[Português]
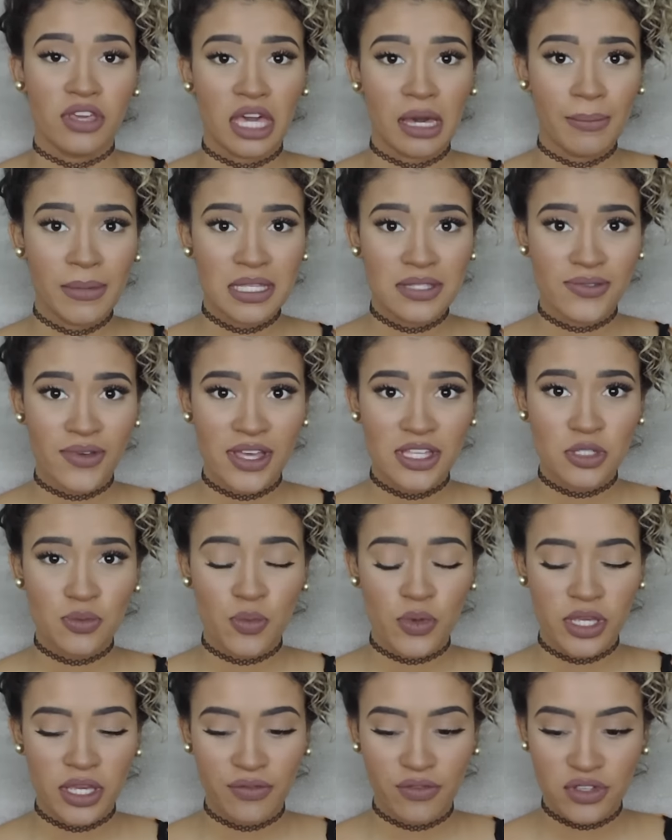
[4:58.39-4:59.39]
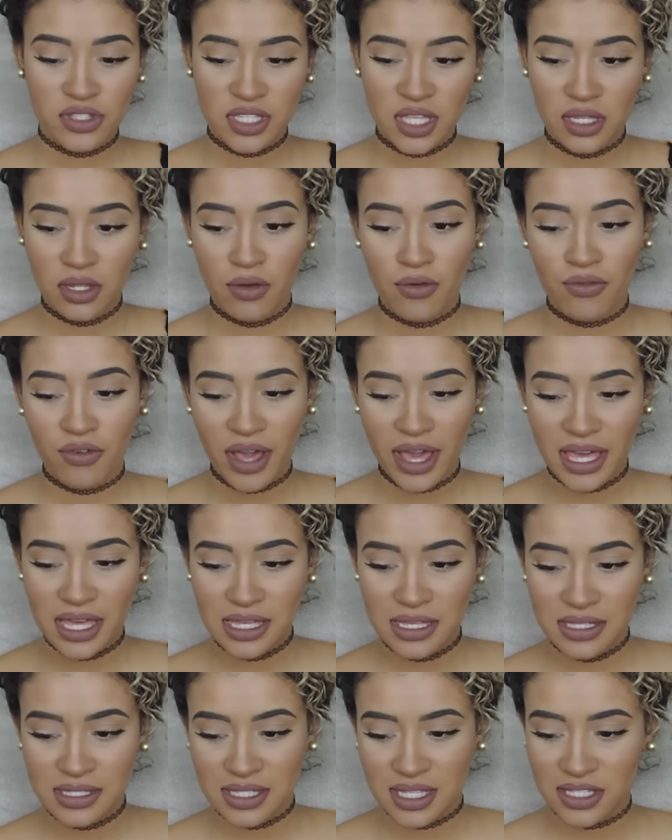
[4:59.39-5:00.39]
Fica mais fácil porque você não
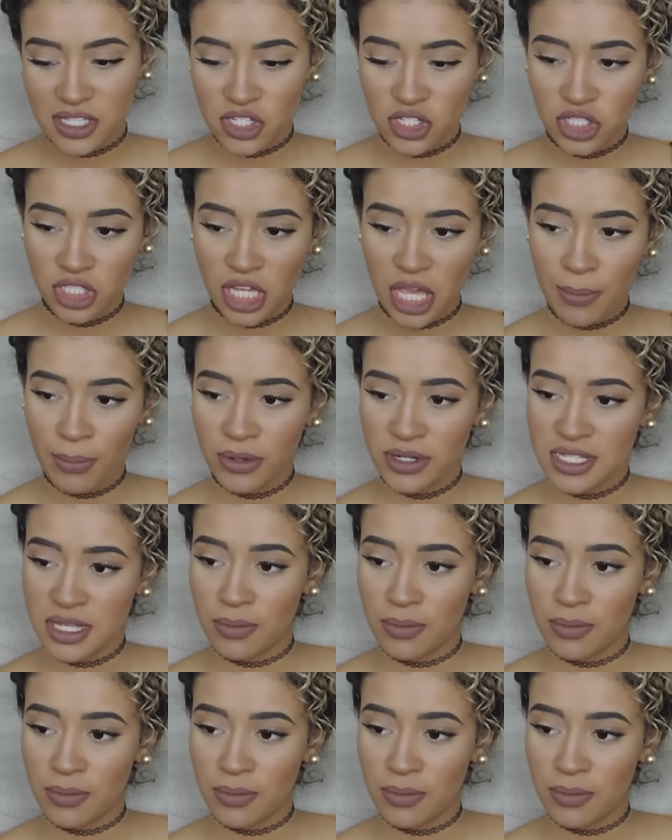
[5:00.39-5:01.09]
vai esquecer de ninguém.